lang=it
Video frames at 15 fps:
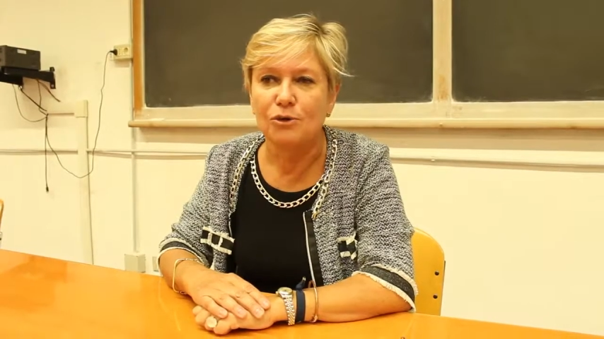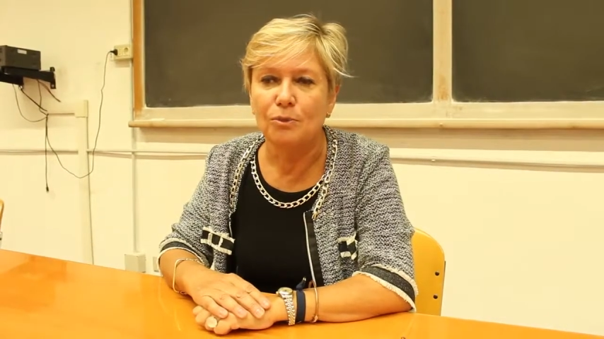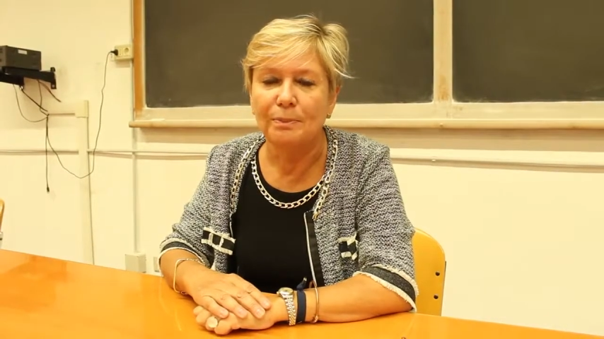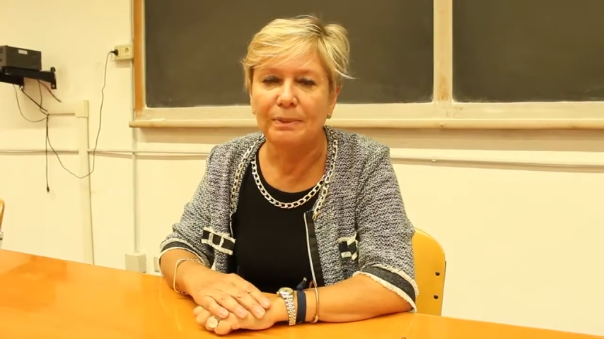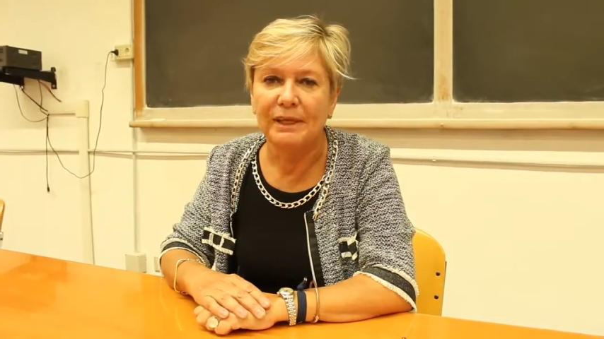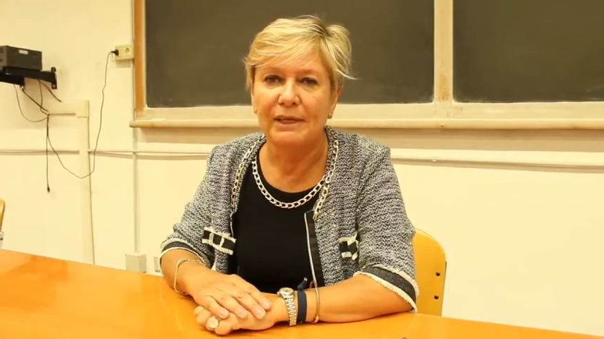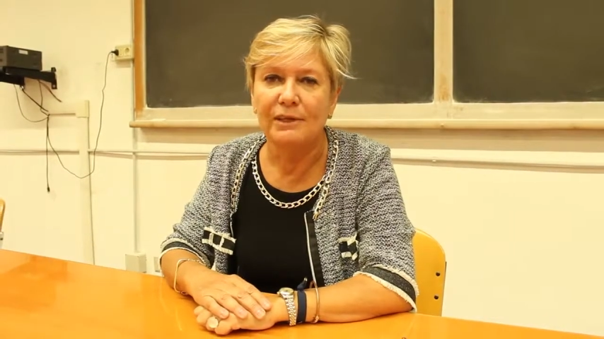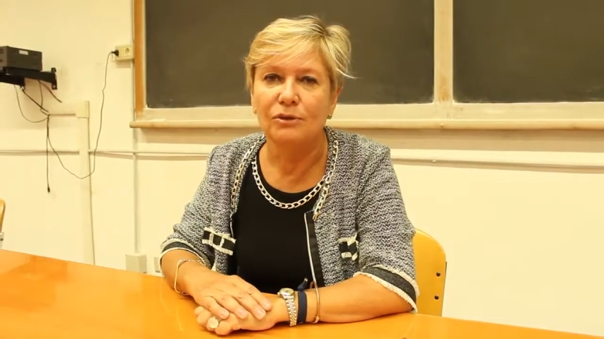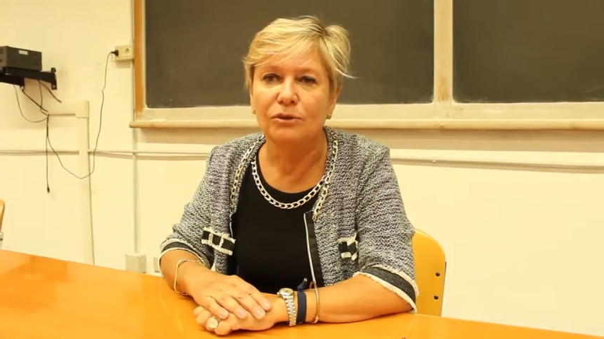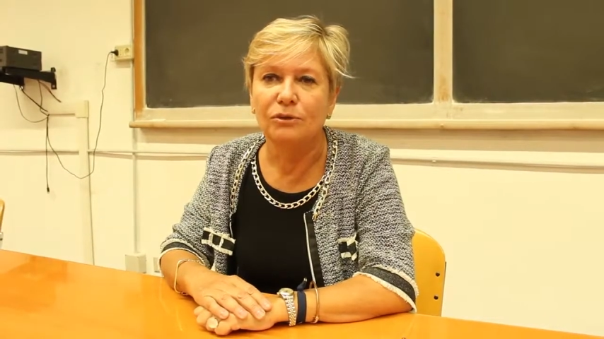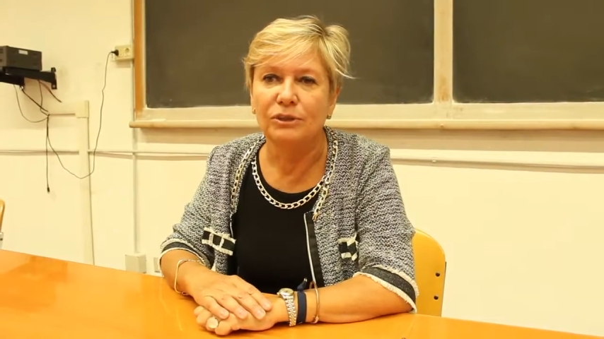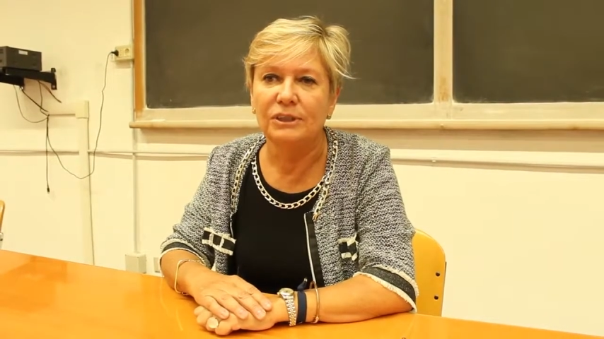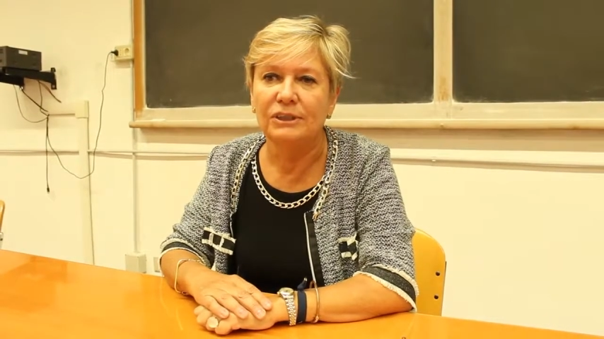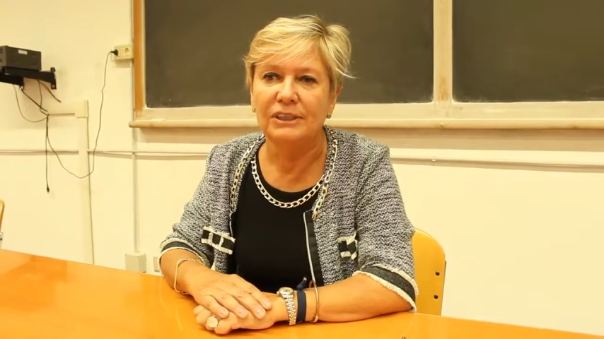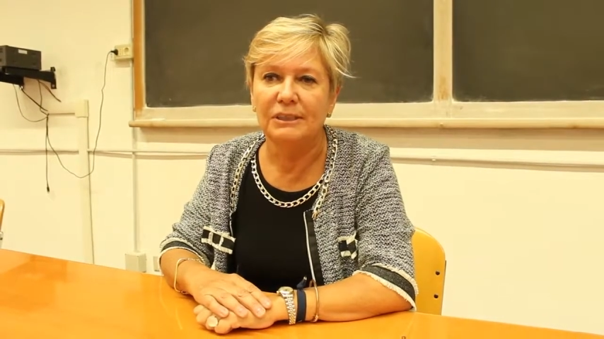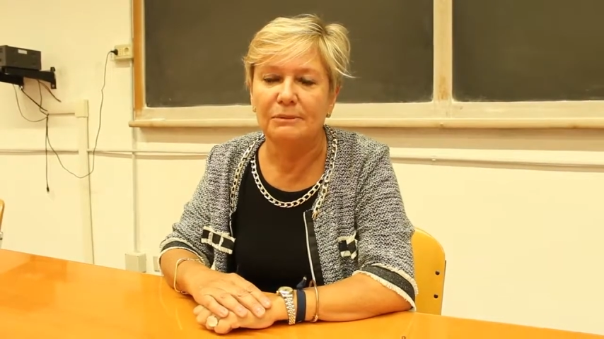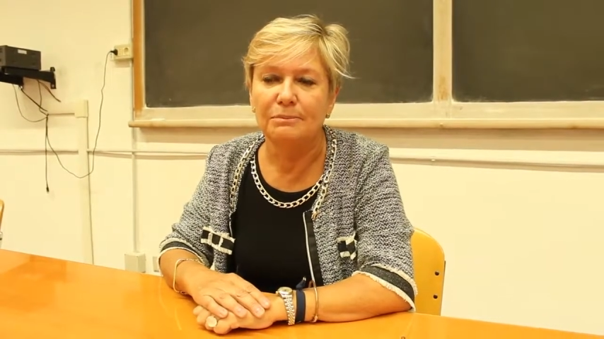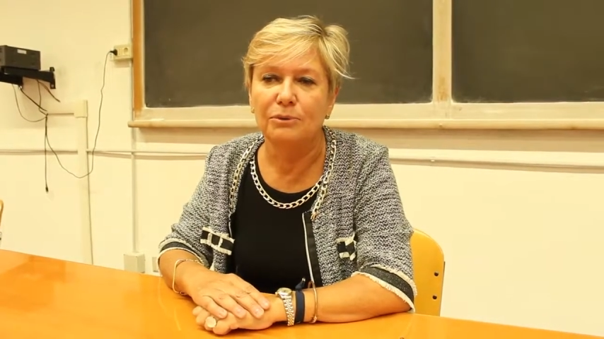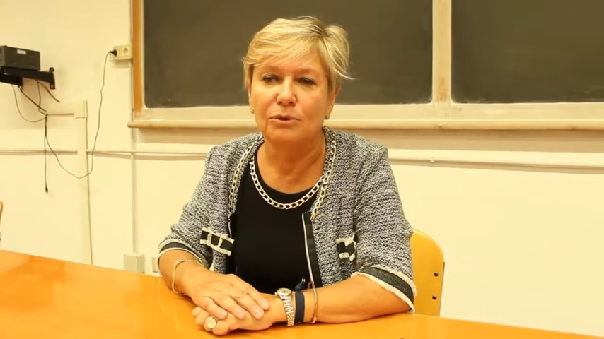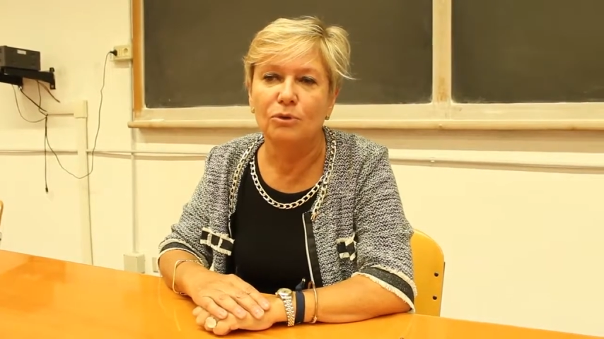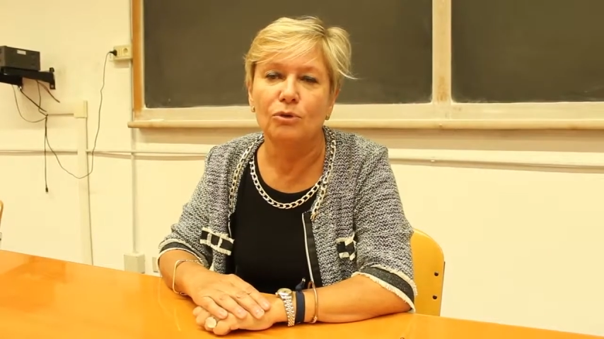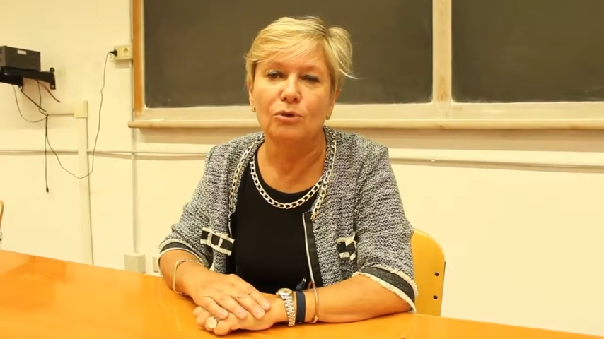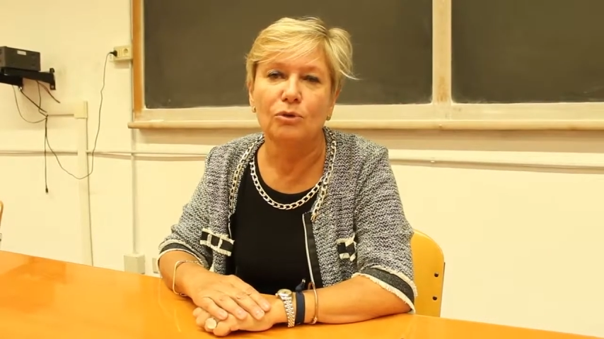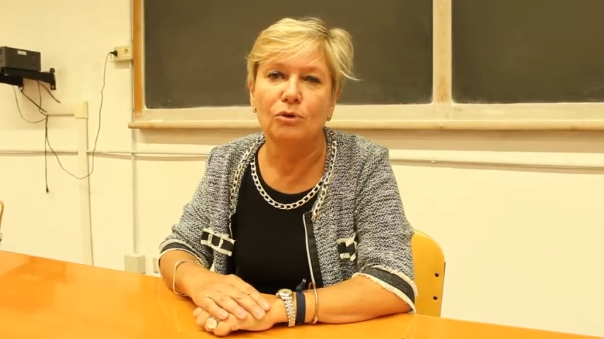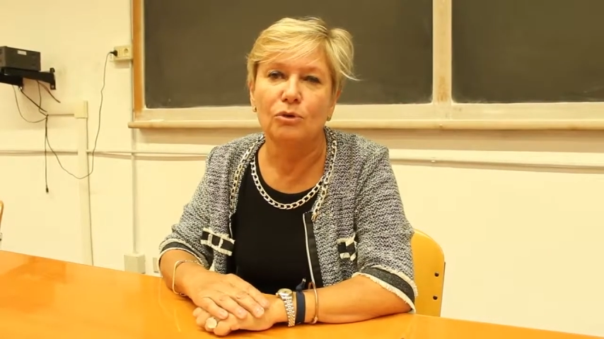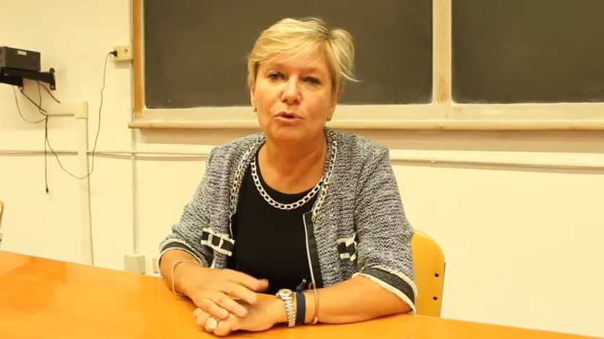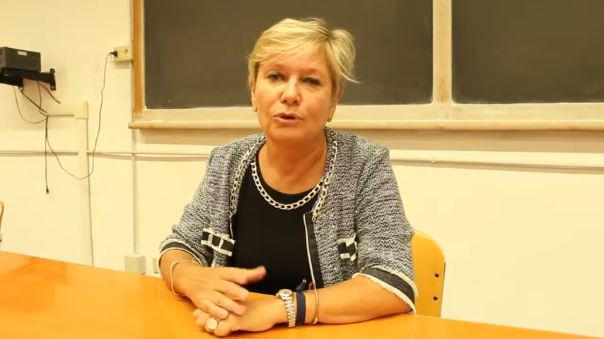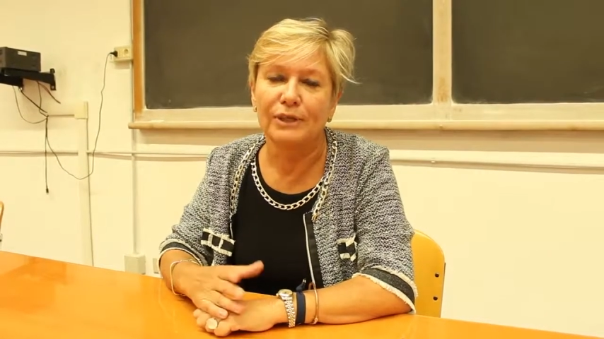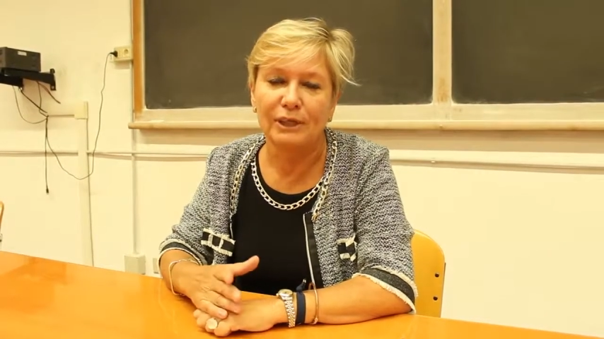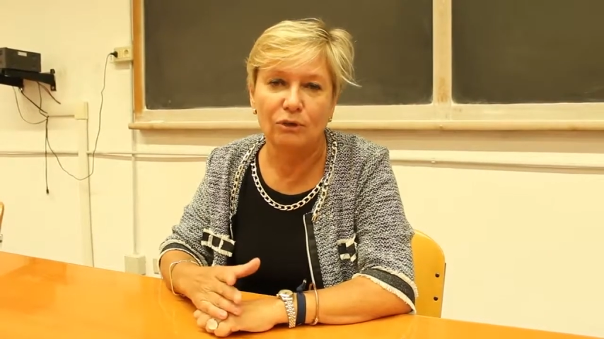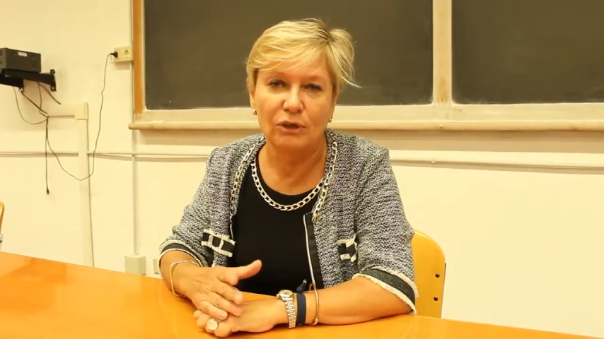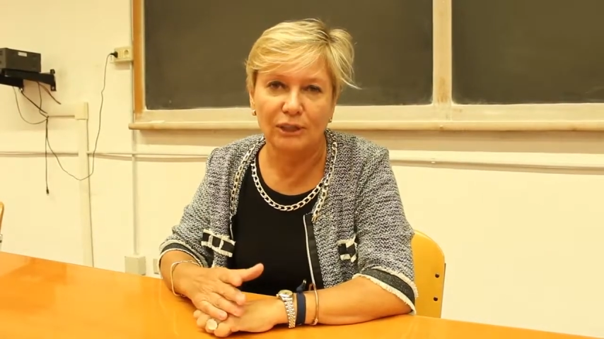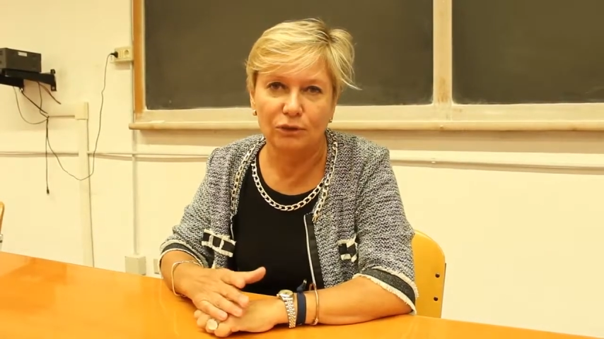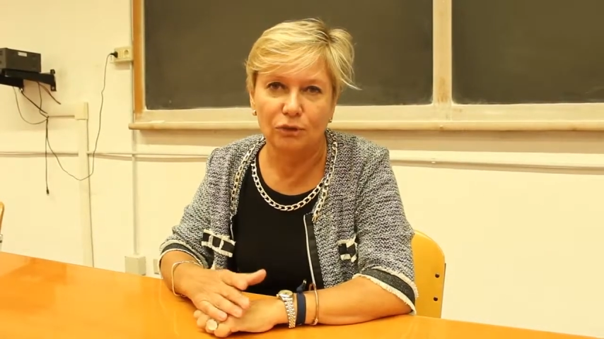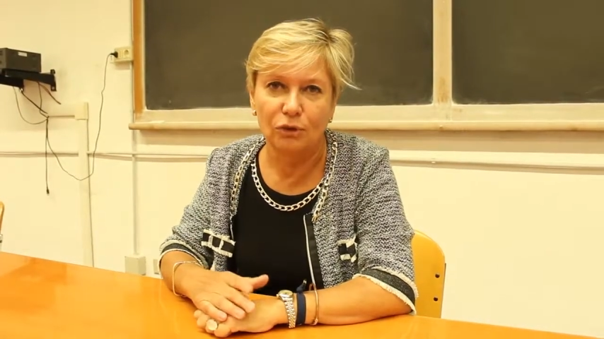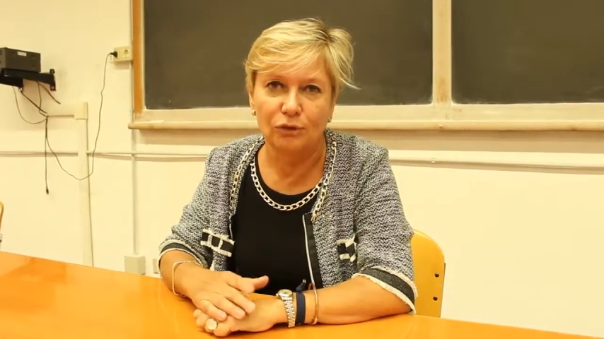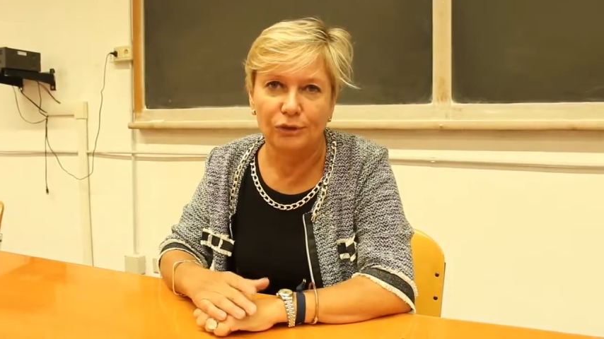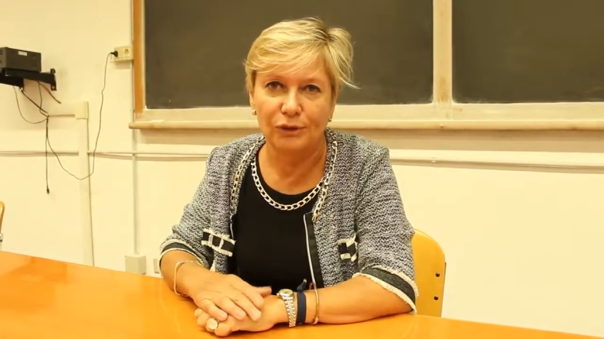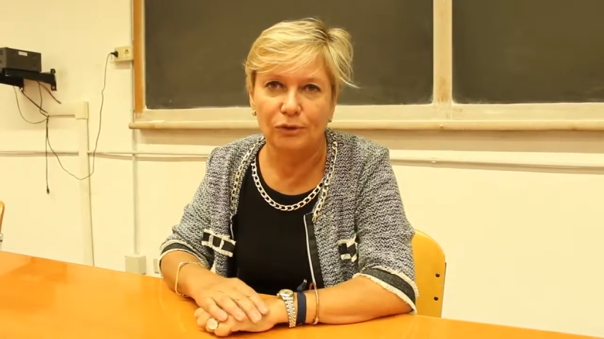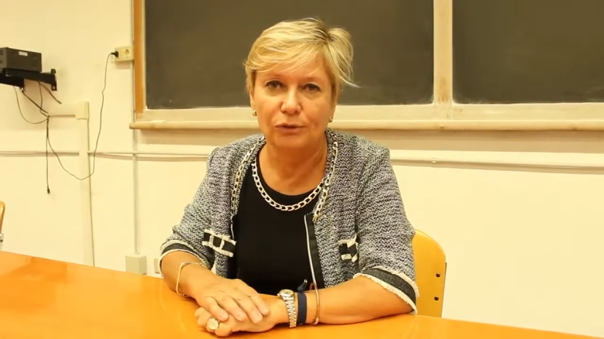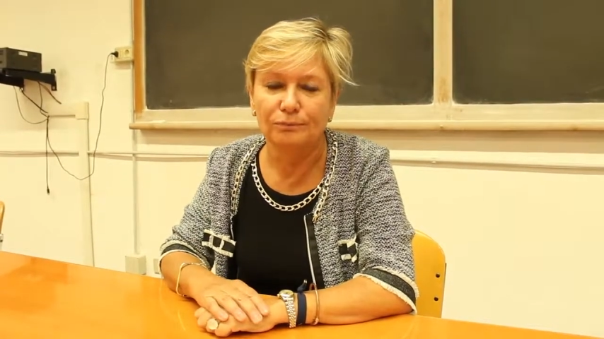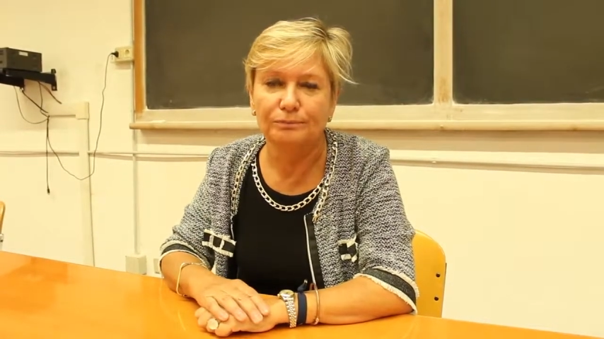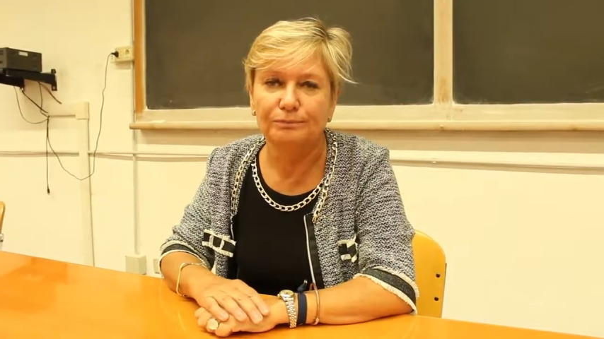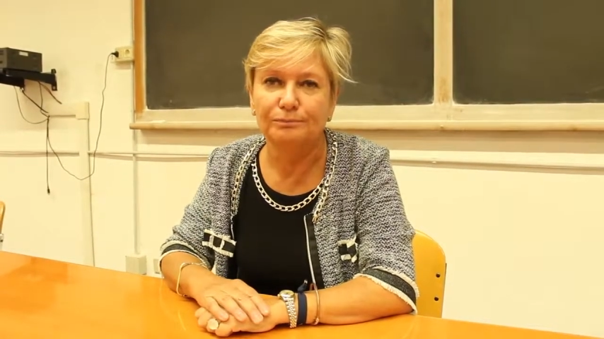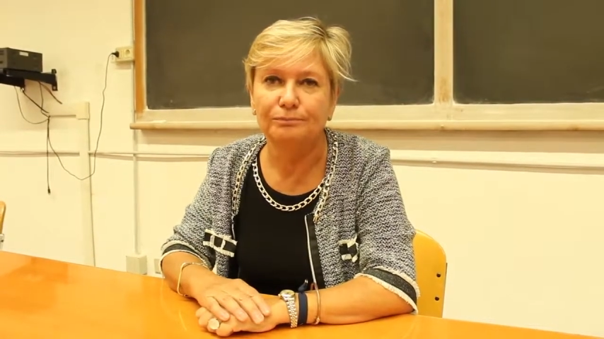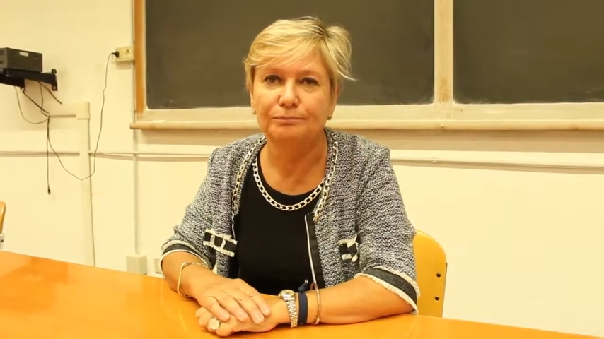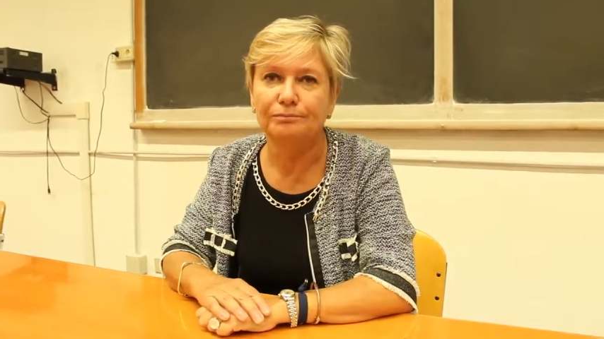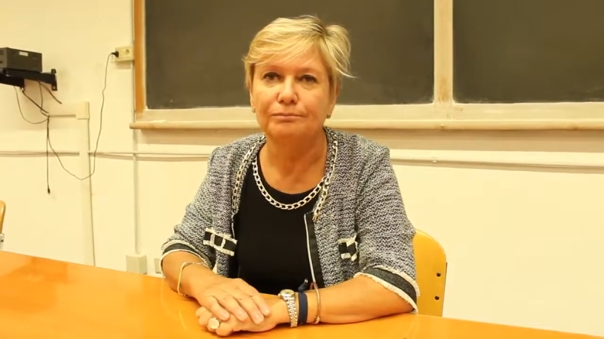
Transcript: europeo di tipo regolatorio.